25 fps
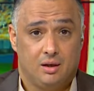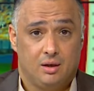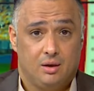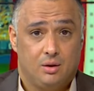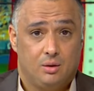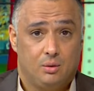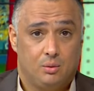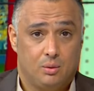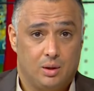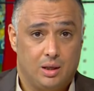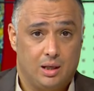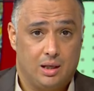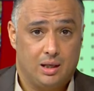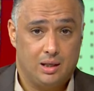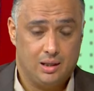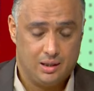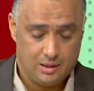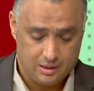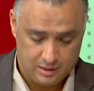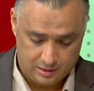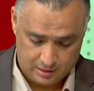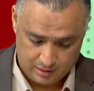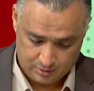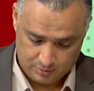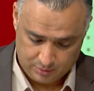
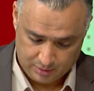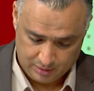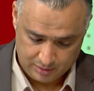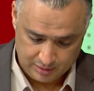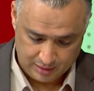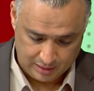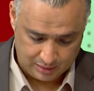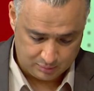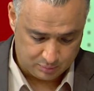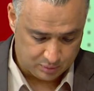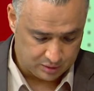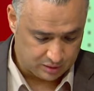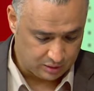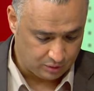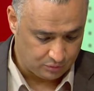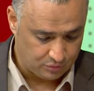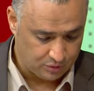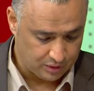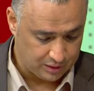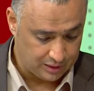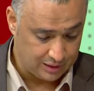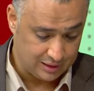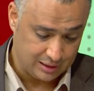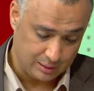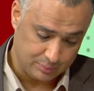والوحدات بالتوفيق
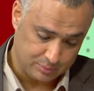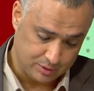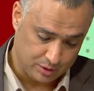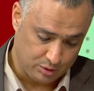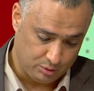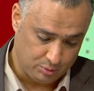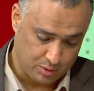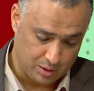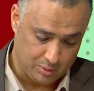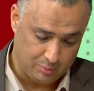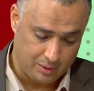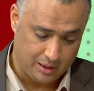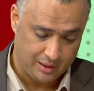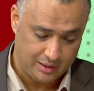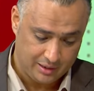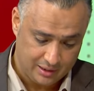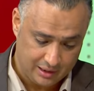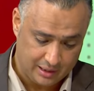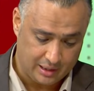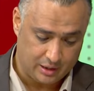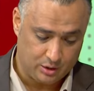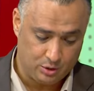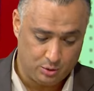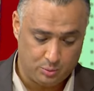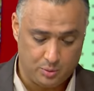للكابتن عمر المعاني إذا
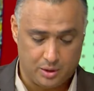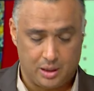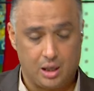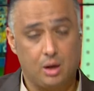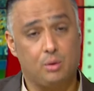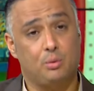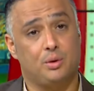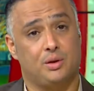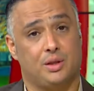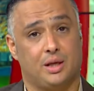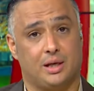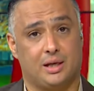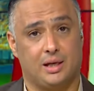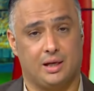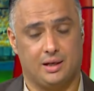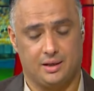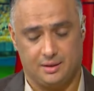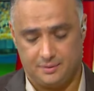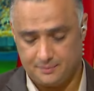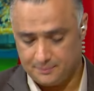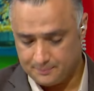كان عمر أو إذا كان